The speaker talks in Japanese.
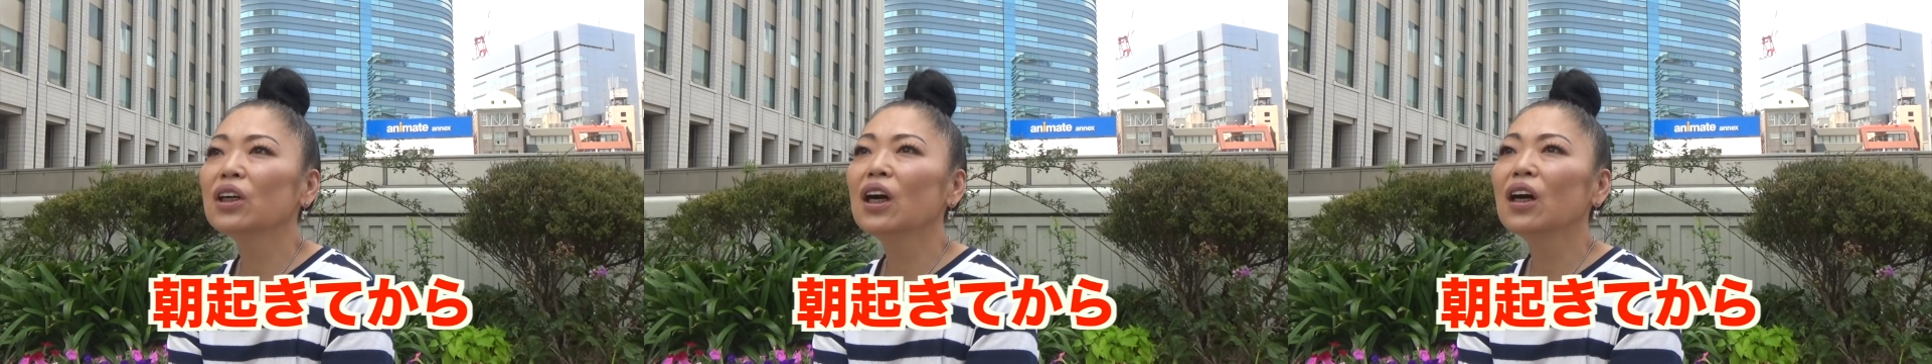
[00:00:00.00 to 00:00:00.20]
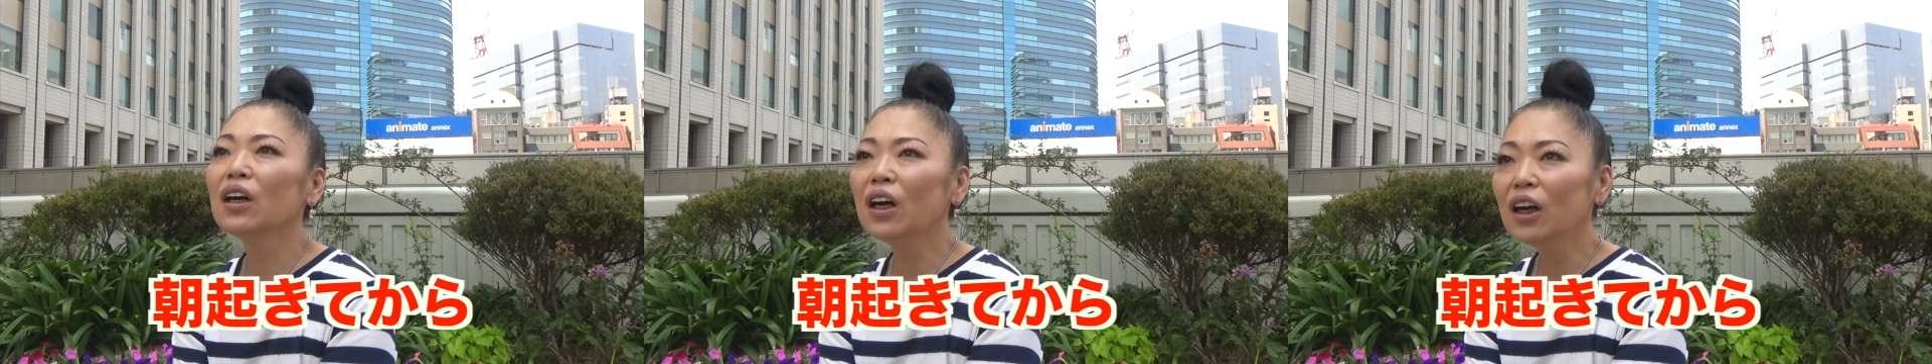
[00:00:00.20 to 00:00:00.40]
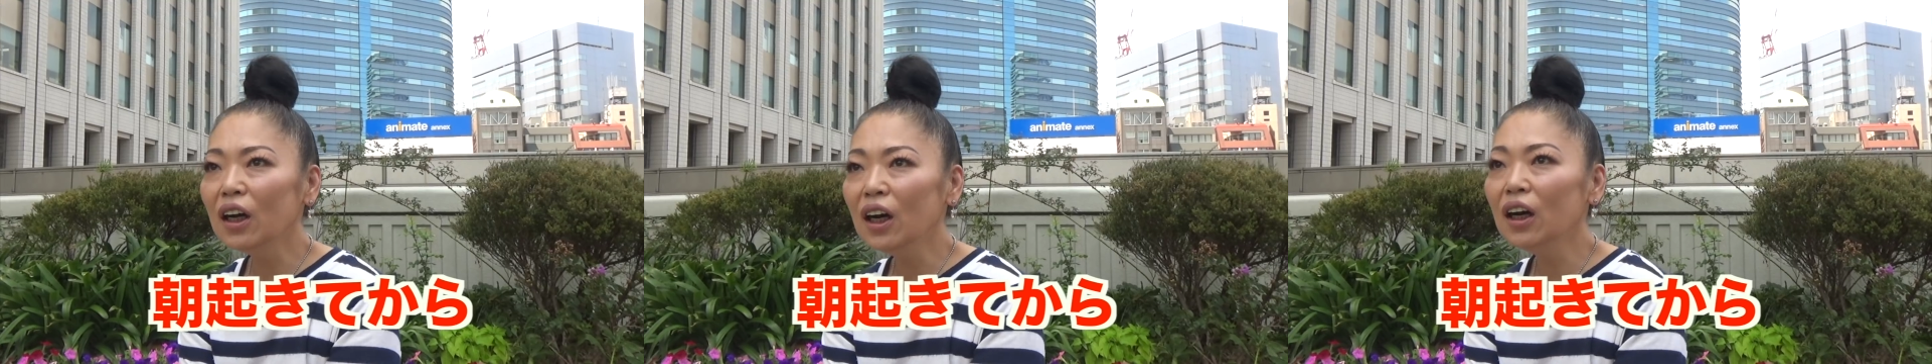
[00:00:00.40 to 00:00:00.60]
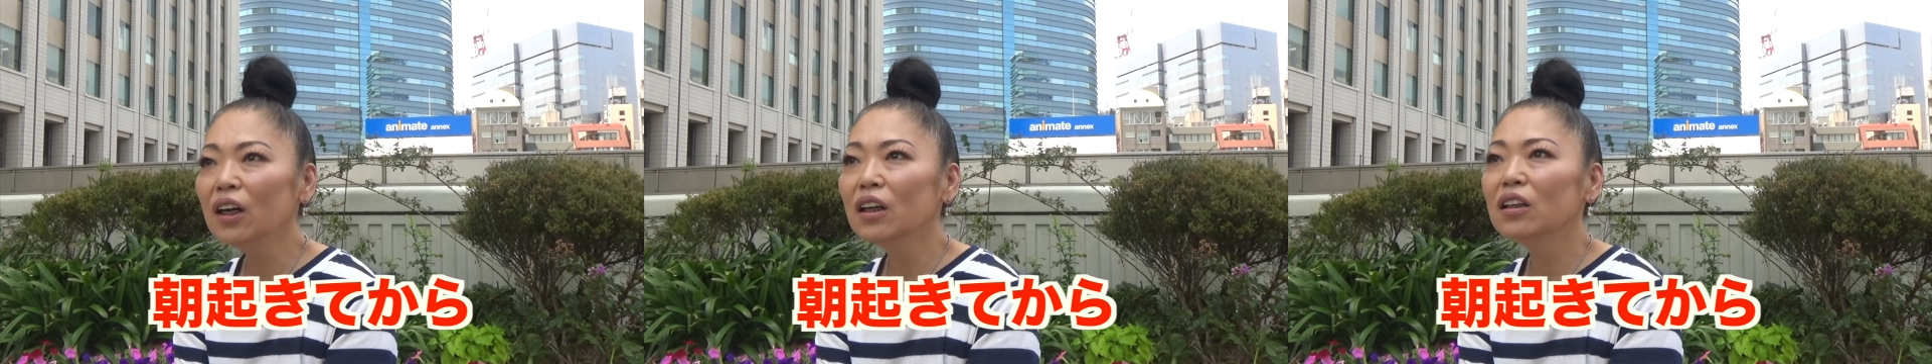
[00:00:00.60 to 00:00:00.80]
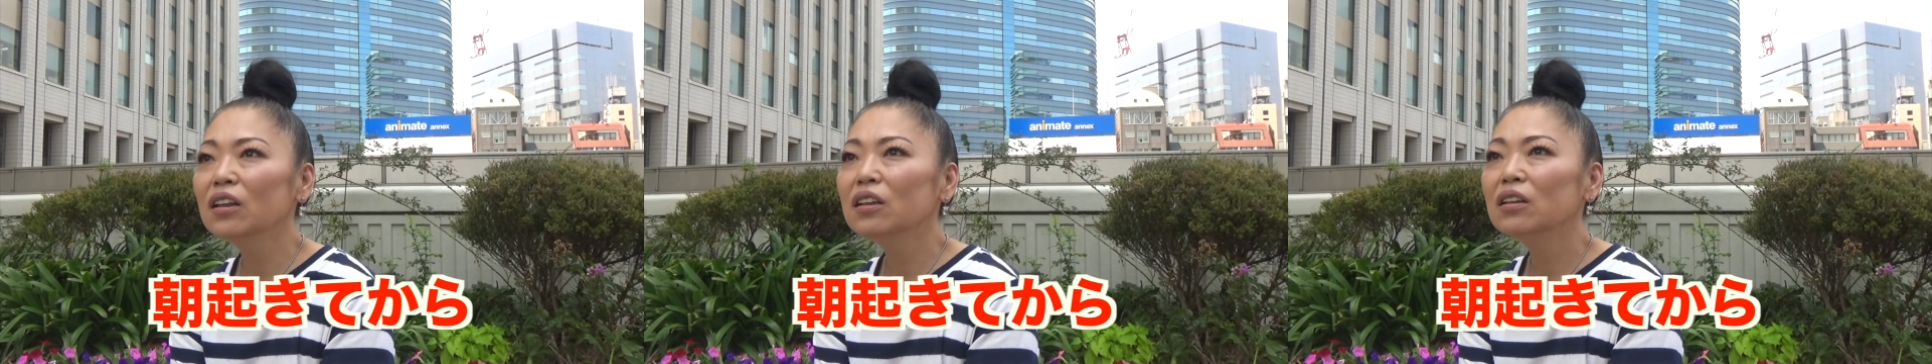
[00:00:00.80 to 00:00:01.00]
間から
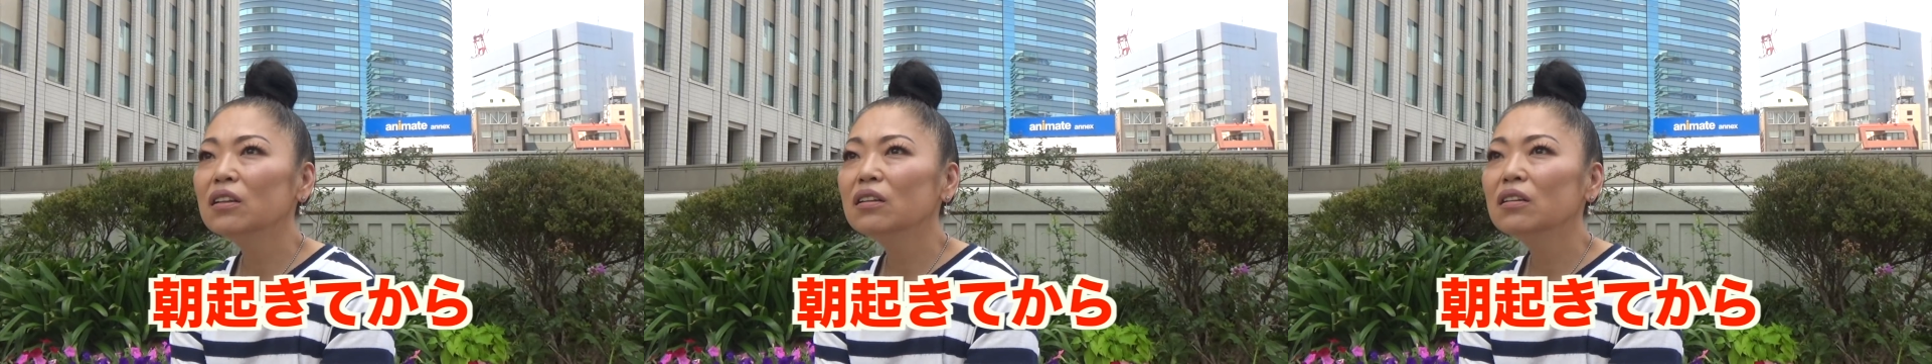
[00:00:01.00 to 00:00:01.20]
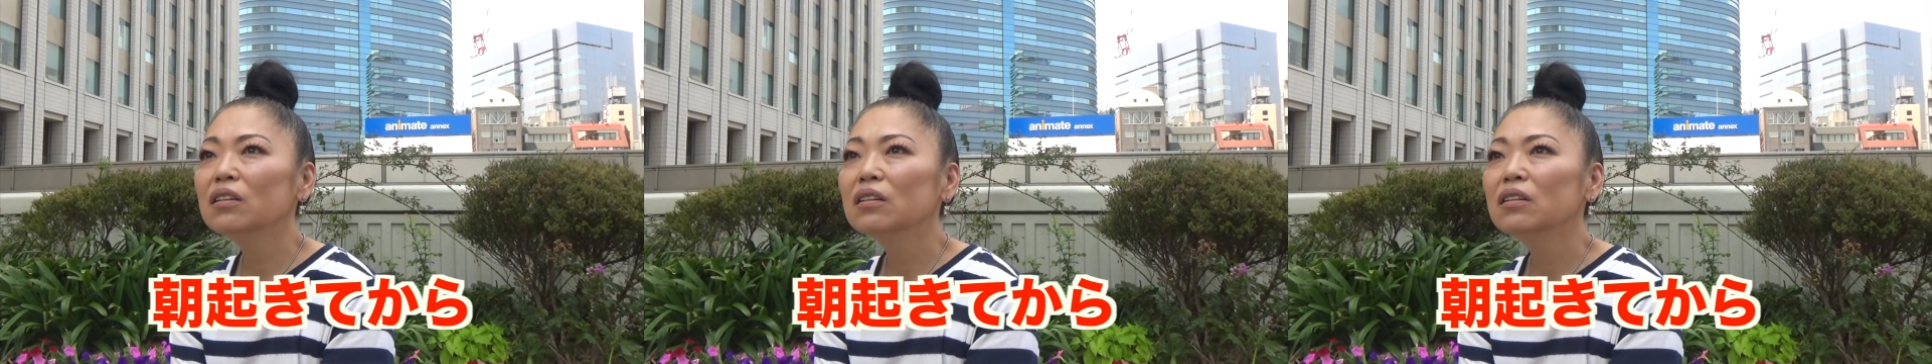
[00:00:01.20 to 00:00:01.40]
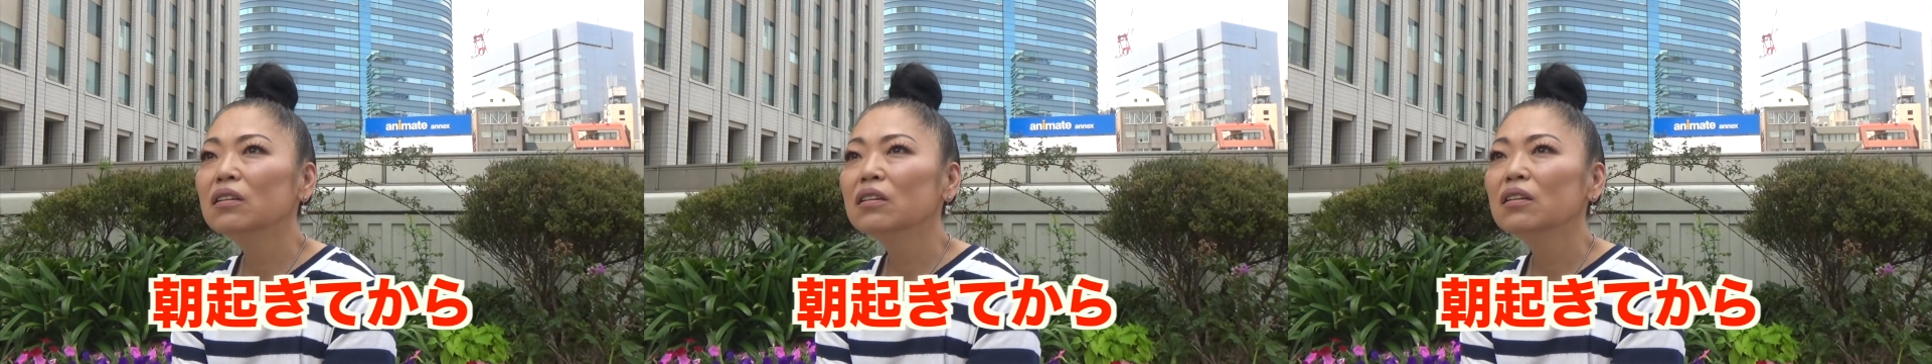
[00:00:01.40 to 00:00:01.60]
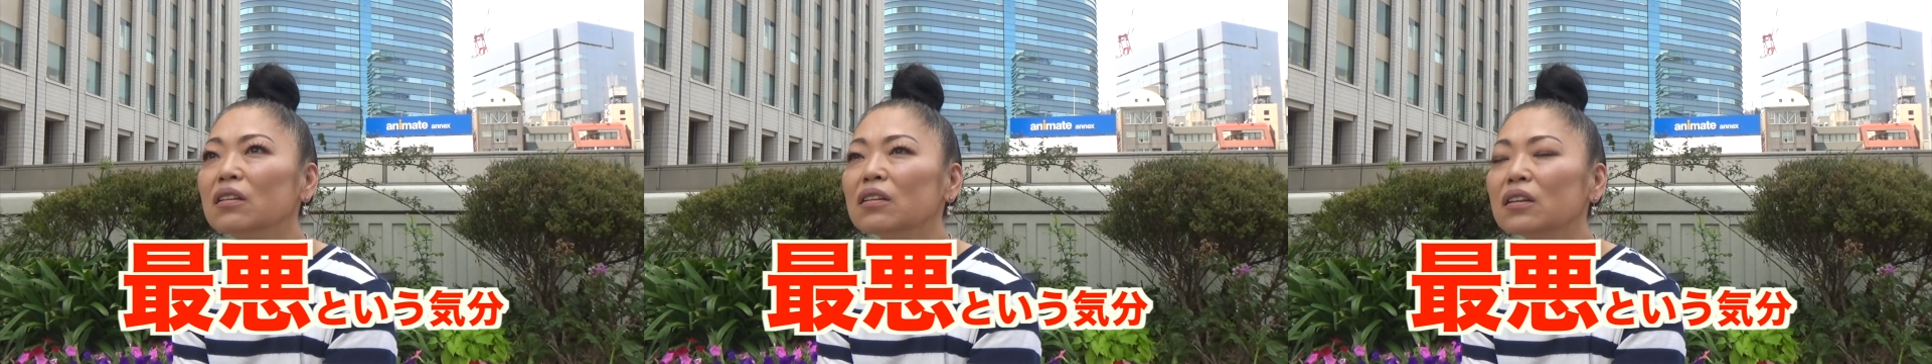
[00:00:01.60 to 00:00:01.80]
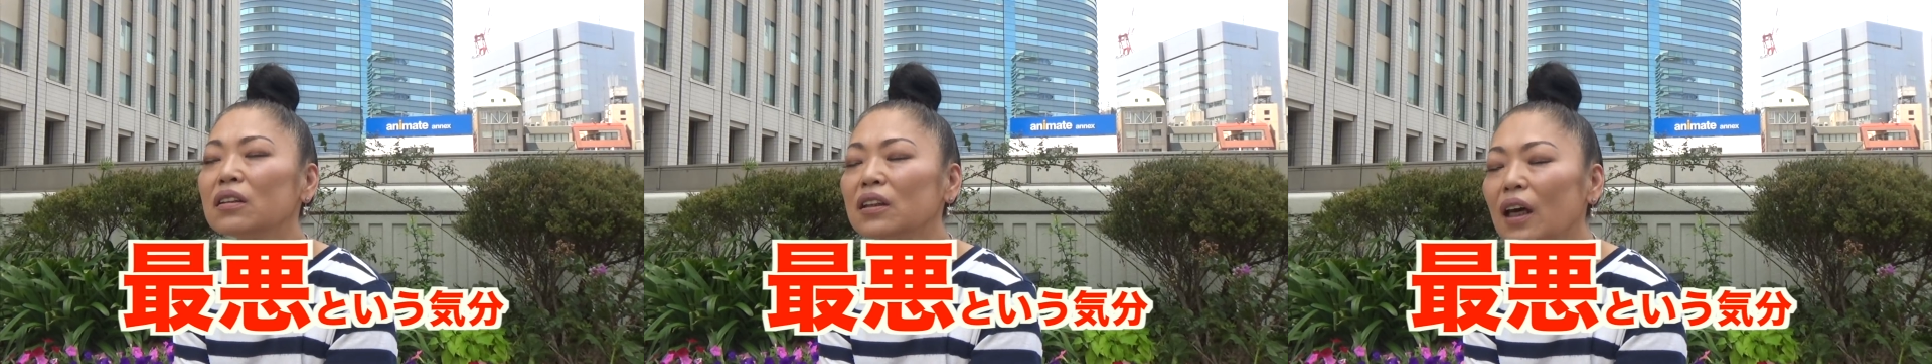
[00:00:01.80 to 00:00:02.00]

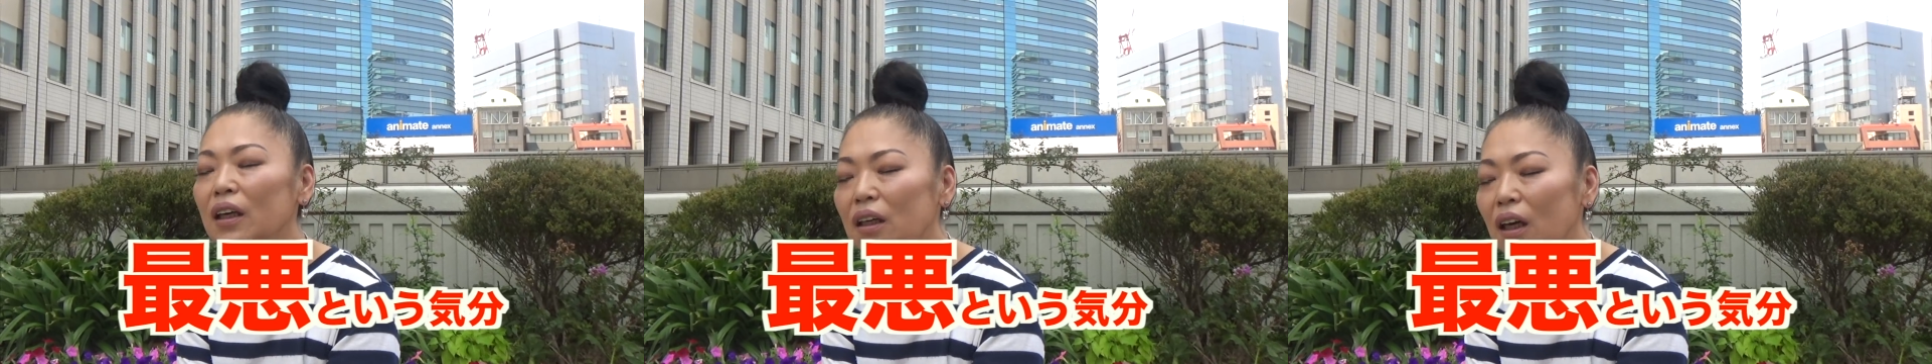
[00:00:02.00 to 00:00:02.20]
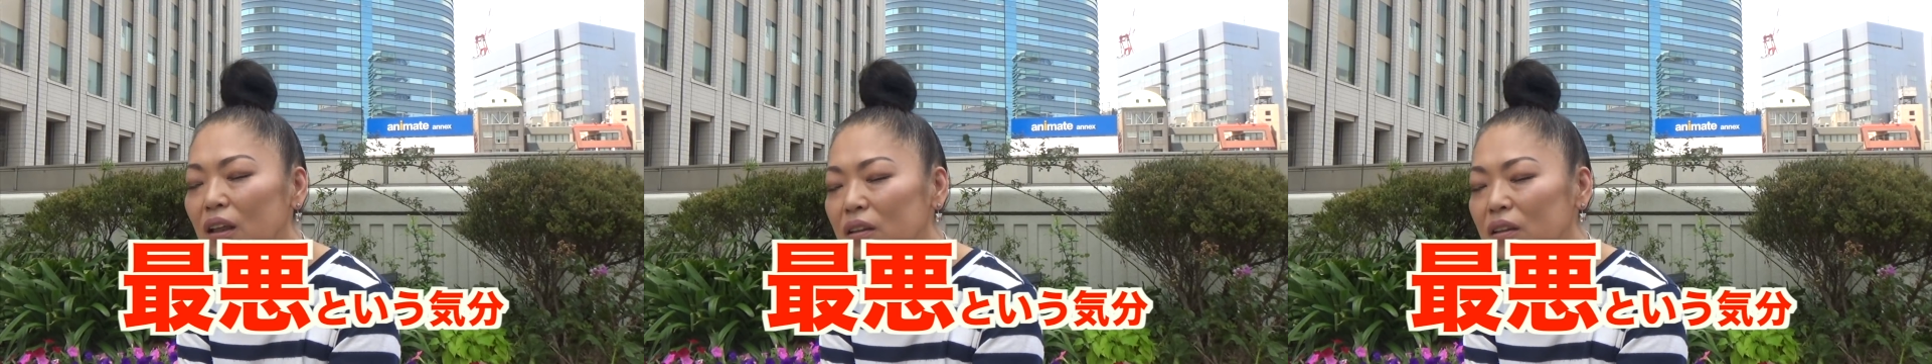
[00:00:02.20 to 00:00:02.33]
最